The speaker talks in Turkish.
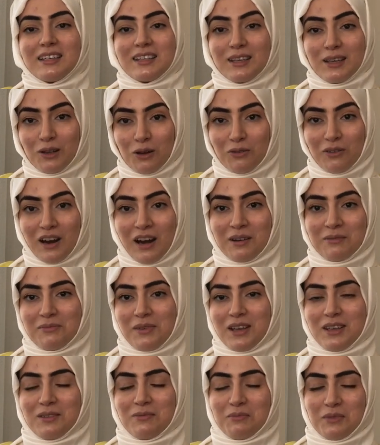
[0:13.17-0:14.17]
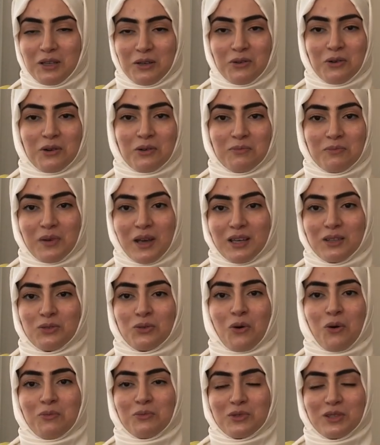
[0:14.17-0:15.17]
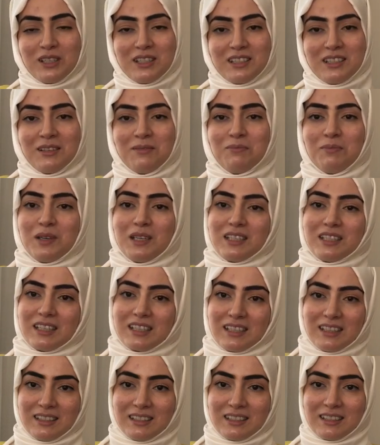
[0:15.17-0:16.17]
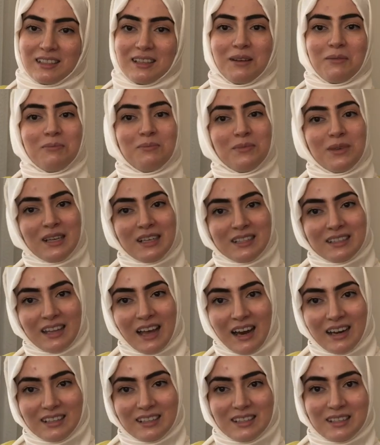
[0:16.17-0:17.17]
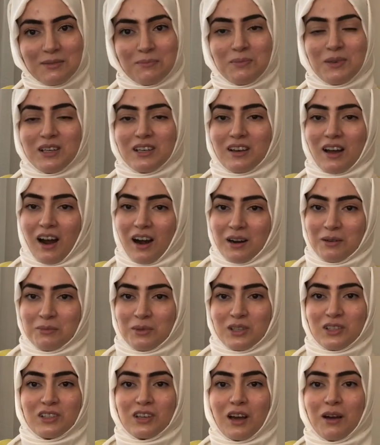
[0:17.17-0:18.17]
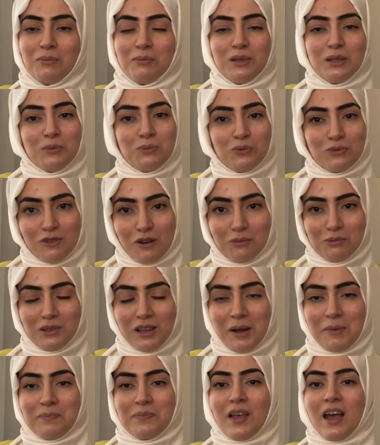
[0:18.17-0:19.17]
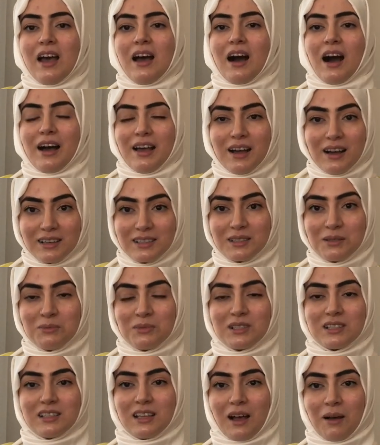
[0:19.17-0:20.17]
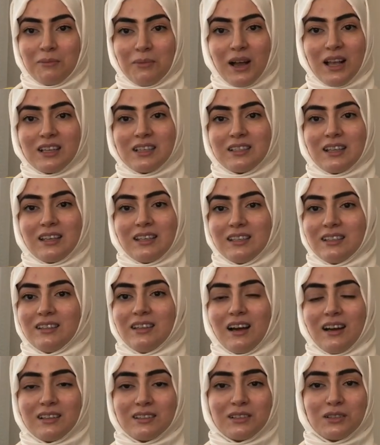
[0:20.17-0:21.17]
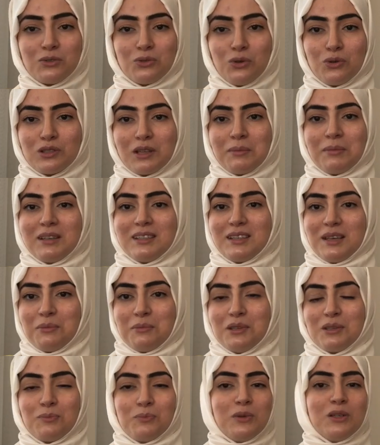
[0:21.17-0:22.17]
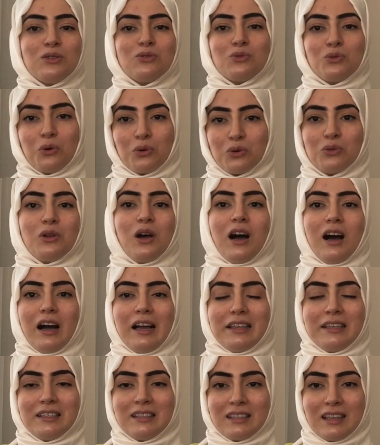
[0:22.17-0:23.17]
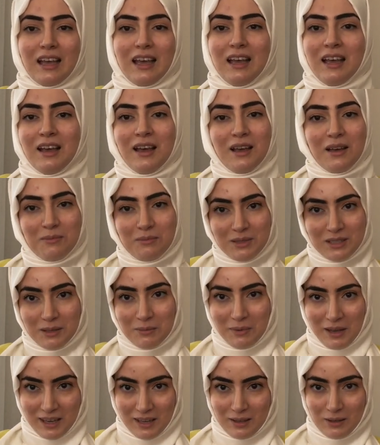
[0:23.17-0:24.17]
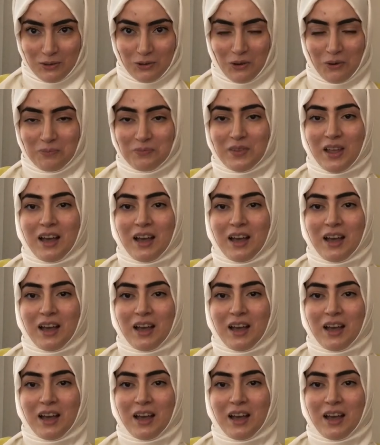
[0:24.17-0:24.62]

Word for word: Kilo vermek biliyorum pek çoğumuz için bir sıkıntı, bir dert, bir karmaşa, bir problem. Hayatımızda belki de yıllardır çözemediğimiz bir sorun halinde bizi bekliyor.